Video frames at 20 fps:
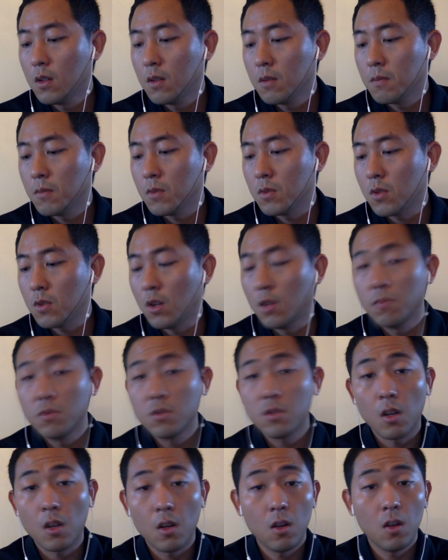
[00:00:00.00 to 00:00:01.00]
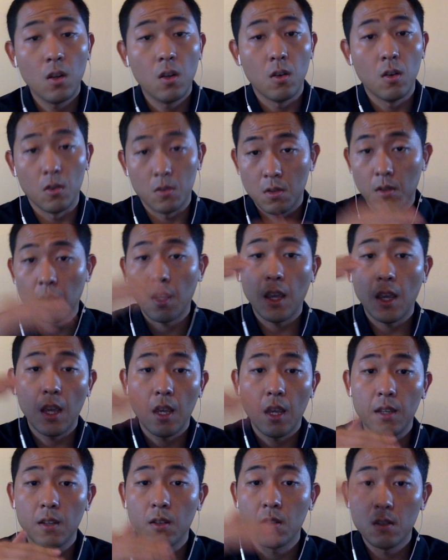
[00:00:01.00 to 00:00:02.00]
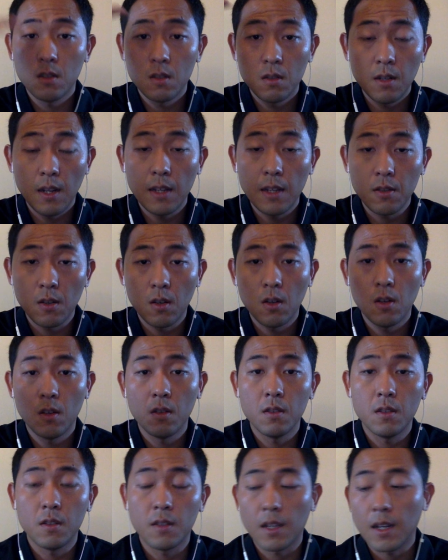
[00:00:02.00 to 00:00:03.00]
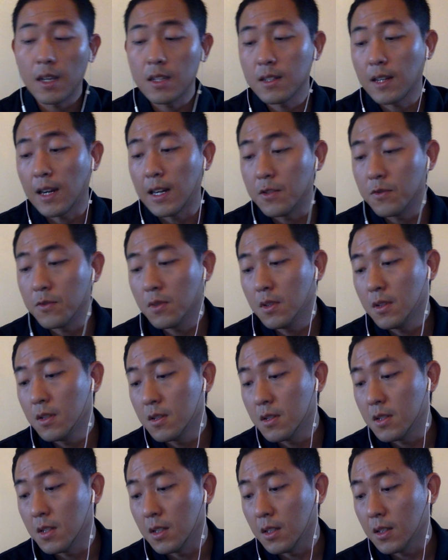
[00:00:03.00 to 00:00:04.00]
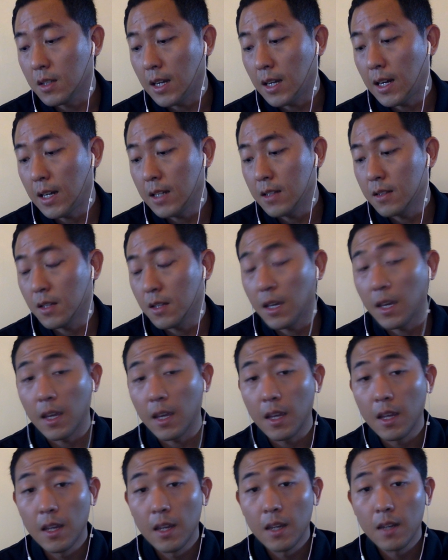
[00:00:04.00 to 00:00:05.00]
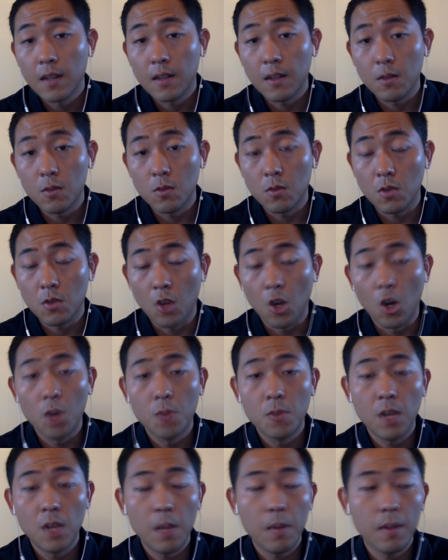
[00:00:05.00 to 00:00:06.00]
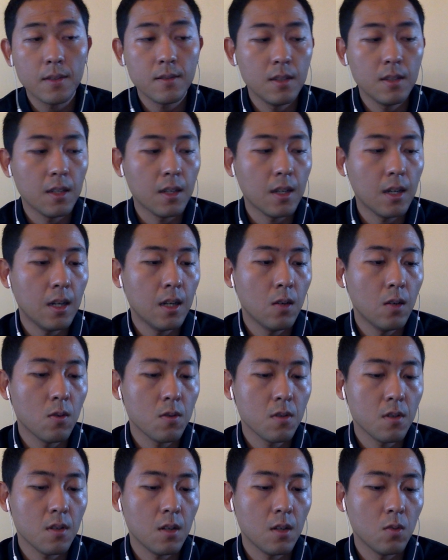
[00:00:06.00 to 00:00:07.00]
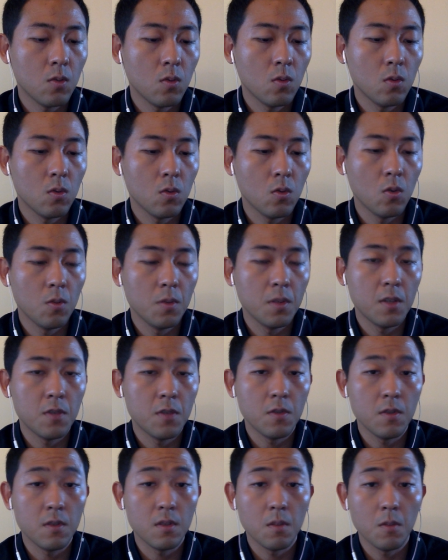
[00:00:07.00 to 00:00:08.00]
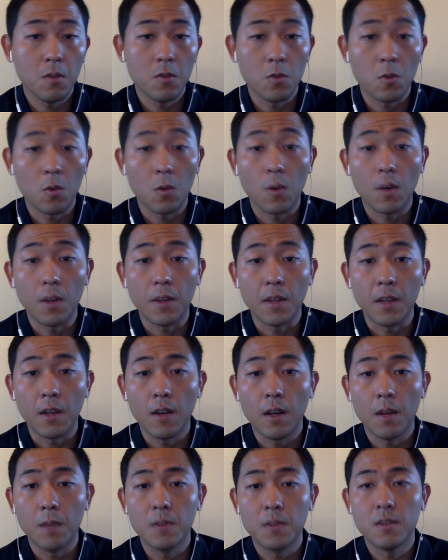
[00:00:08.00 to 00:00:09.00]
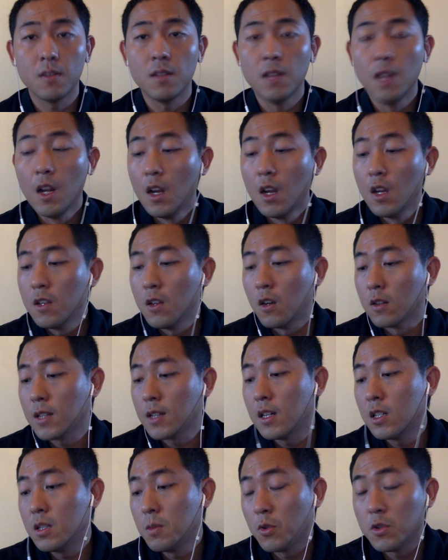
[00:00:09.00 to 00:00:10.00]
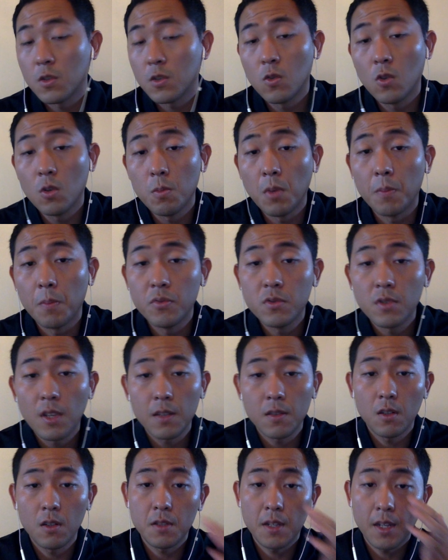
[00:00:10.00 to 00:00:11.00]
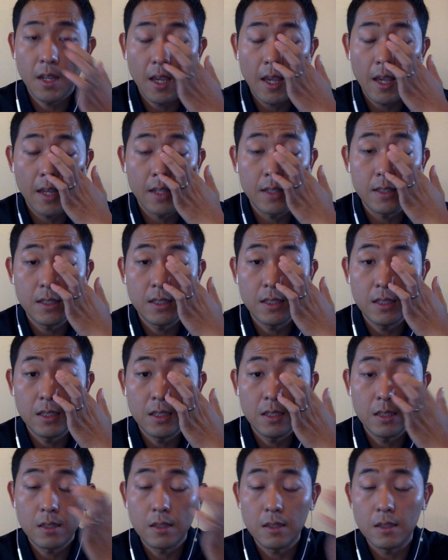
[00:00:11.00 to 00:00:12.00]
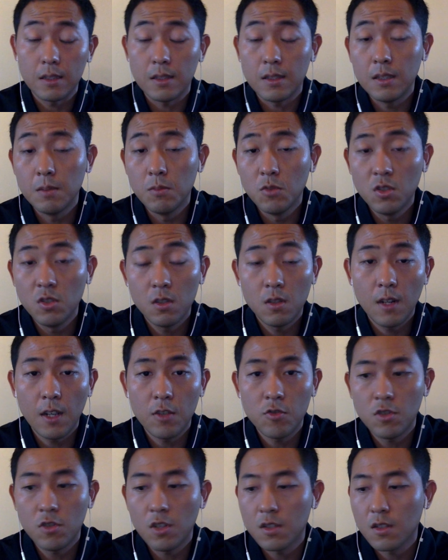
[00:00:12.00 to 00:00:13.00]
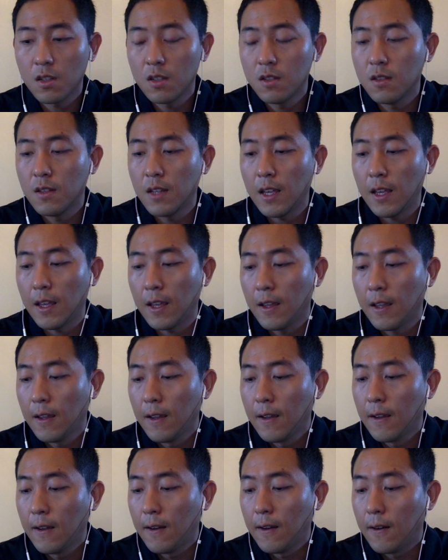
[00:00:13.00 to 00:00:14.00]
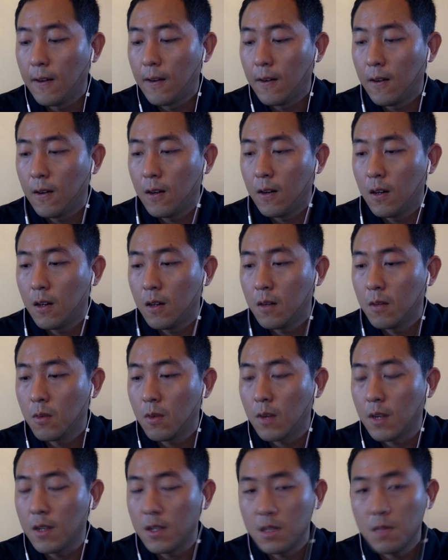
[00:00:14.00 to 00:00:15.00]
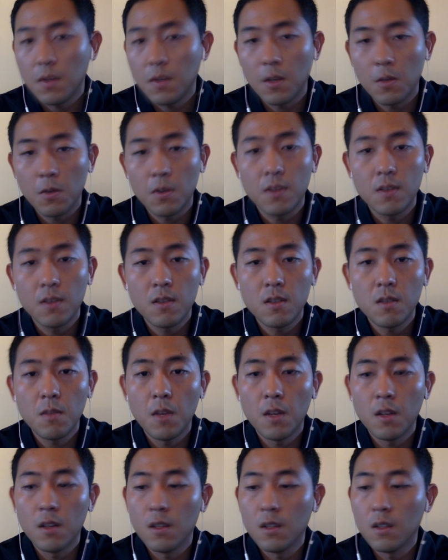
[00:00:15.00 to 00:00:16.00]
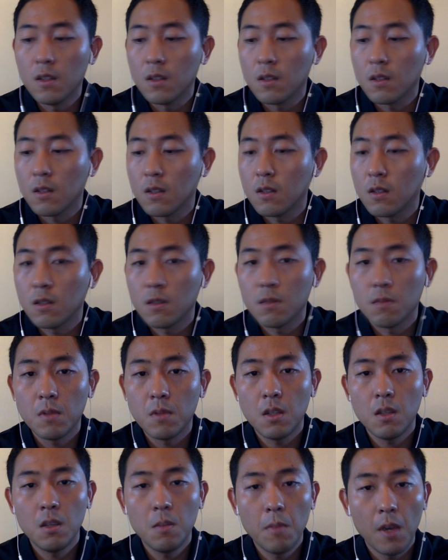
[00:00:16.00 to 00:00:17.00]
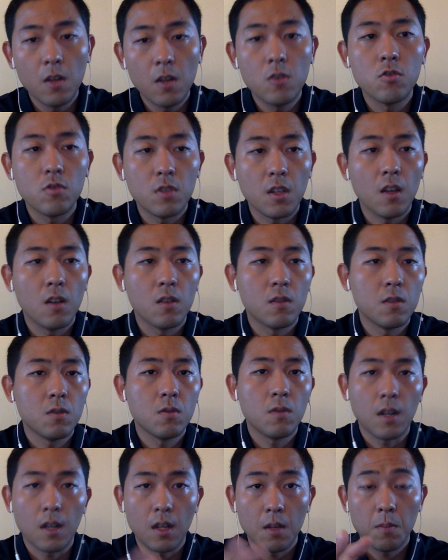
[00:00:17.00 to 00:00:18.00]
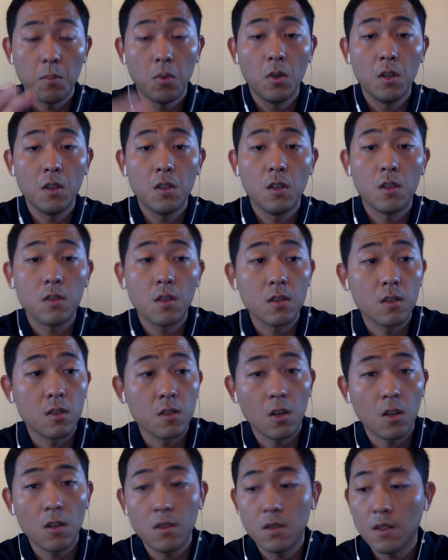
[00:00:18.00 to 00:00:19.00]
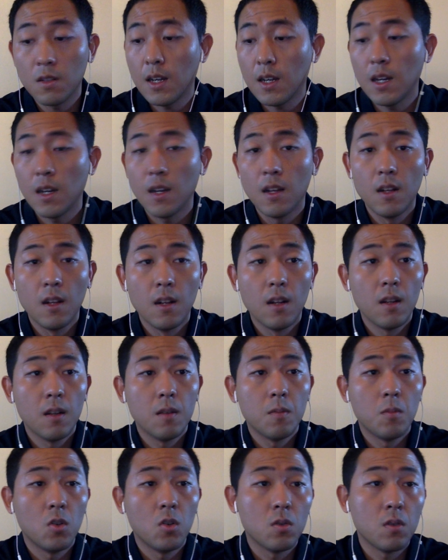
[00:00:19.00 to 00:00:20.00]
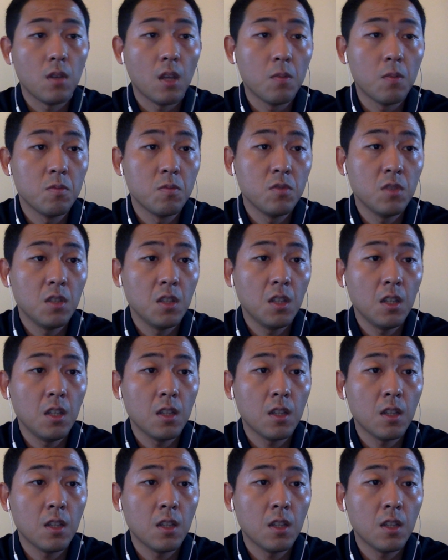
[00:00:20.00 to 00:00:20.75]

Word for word: 뭐 처음부터 어떻게 이거를 해서 이렇게까지 갈 수 있는지 다 이렇게 그래도 경험을 해봤으니까 혹시라도 도움이 될 수 있으면 좋을 것 같네요. 아무튼 영상을 보시고 몇 분께서 제게 그, 그 질문들을 해주셨었는데 어, 어, 관심이 계속 있으시면은 그 이메일을 주세요. 그리고 아까 보내드렸던 그 철트가 뭐 대부분이